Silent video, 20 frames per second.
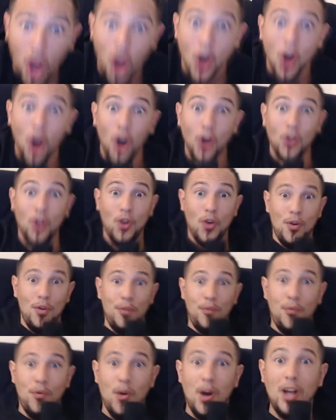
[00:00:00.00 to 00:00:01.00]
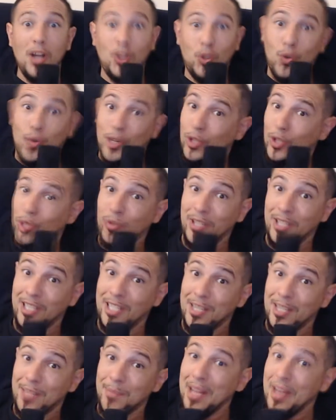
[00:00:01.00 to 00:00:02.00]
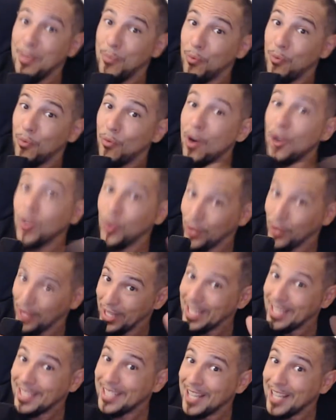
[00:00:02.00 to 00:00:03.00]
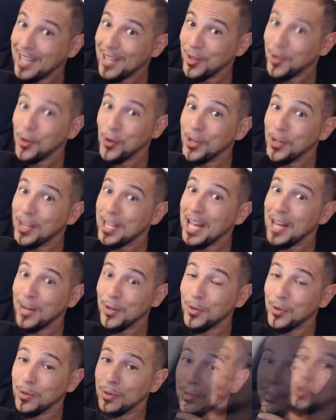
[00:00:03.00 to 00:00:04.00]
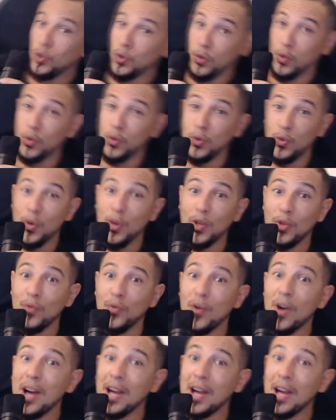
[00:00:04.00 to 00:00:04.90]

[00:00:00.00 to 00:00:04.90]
encore une fois, tu as sous-estimé les pouvoirs de Cristiano Ronaldo. Tu as dû voir